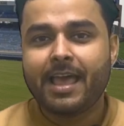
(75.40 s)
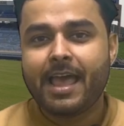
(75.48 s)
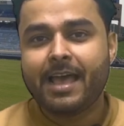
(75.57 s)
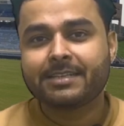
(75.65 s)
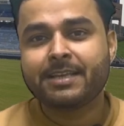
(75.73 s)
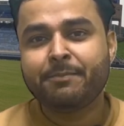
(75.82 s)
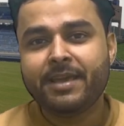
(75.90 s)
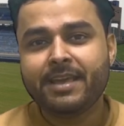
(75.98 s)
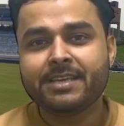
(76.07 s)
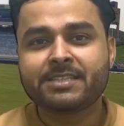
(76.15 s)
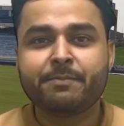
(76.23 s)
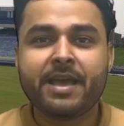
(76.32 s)
ऐसे में
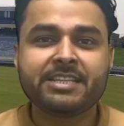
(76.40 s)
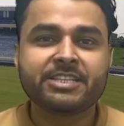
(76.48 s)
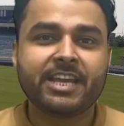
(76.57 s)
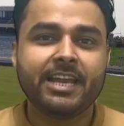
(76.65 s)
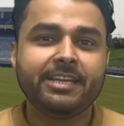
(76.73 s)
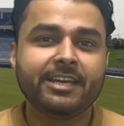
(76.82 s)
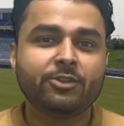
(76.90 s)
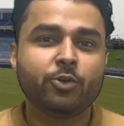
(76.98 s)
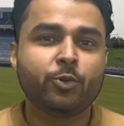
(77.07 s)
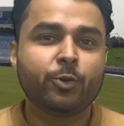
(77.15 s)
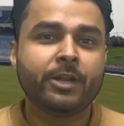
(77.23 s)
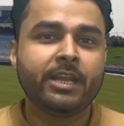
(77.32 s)
इस मैच के लिए
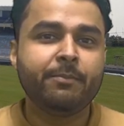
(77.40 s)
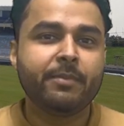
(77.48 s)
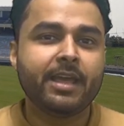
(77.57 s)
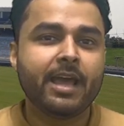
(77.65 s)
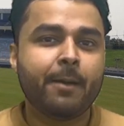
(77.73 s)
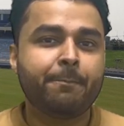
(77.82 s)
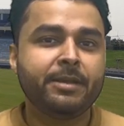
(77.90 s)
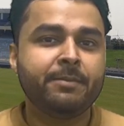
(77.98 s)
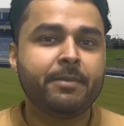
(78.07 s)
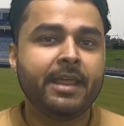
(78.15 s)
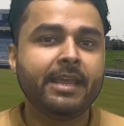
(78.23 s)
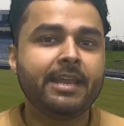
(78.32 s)
दोनों टीमें अपनी
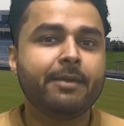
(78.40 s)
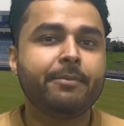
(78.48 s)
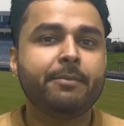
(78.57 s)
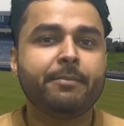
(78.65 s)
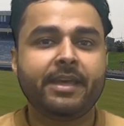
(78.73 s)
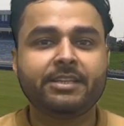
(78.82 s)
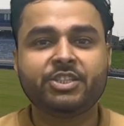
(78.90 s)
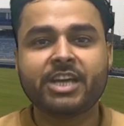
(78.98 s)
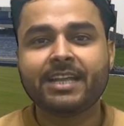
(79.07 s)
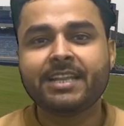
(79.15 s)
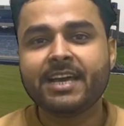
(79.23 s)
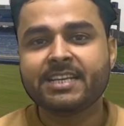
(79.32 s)
प्लेइंग इलेवन में
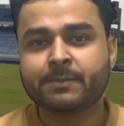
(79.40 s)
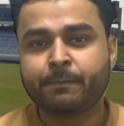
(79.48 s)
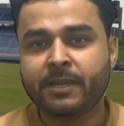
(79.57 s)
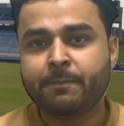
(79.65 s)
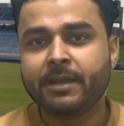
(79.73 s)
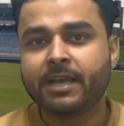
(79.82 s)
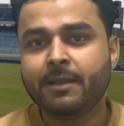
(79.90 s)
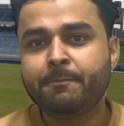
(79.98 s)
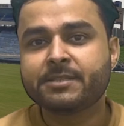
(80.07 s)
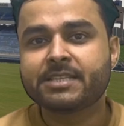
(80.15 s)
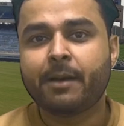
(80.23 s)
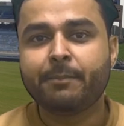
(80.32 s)
ज्यादा स्पिन
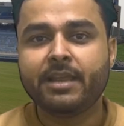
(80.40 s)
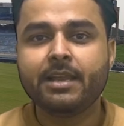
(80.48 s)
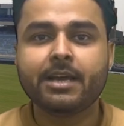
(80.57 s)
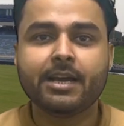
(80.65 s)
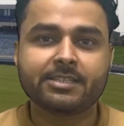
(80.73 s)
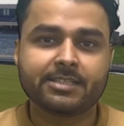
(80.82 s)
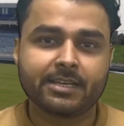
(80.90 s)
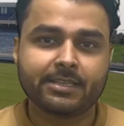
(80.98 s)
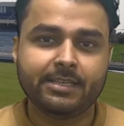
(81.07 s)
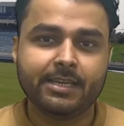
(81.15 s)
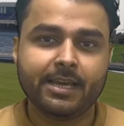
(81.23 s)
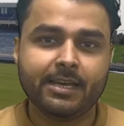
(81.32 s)
विकल्प शामिल कर
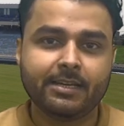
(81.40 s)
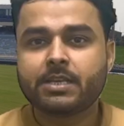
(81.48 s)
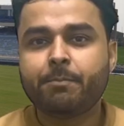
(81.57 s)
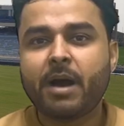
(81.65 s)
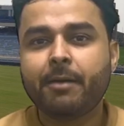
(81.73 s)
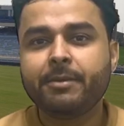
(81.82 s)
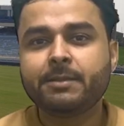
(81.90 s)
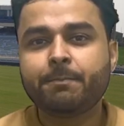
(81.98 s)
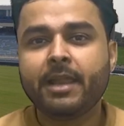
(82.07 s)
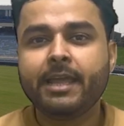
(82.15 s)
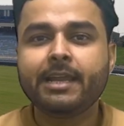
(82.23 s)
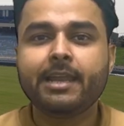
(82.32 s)
सकती है संभावित
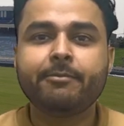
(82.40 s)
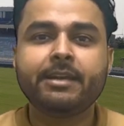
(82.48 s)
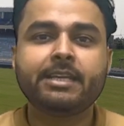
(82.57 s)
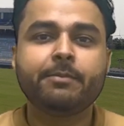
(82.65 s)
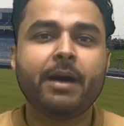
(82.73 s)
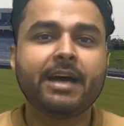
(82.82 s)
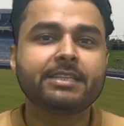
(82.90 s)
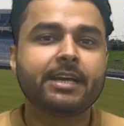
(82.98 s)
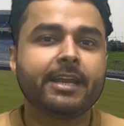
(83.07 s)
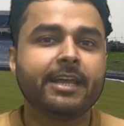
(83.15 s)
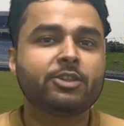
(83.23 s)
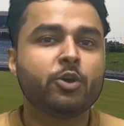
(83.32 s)
प्लेइंग इलेवन की बात
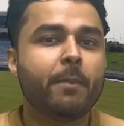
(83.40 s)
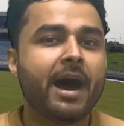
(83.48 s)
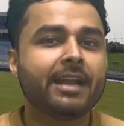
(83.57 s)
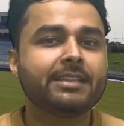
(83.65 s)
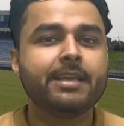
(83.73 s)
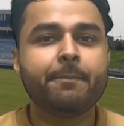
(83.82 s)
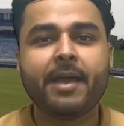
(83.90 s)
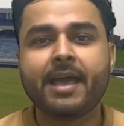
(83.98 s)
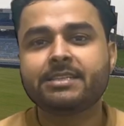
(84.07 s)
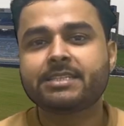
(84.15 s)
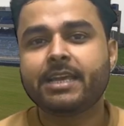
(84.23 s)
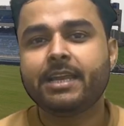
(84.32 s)
करें तो भारतीय
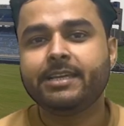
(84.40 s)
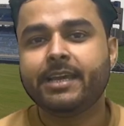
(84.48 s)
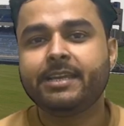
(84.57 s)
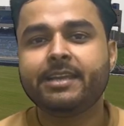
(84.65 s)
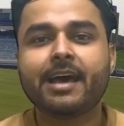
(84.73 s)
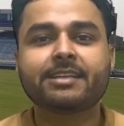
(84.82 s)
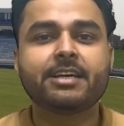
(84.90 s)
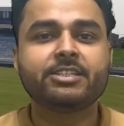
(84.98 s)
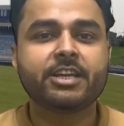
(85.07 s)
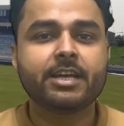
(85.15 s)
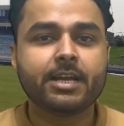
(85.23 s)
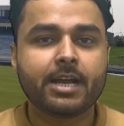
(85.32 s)
फैंस के लिए
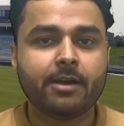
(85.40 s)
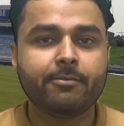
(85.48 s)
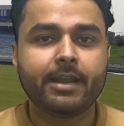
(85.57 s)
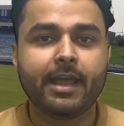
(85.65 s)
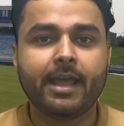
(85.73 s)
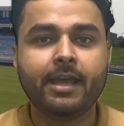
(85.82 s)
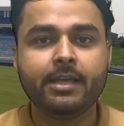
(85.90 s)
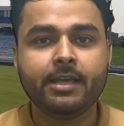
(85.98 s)
निराशाजनक खबर है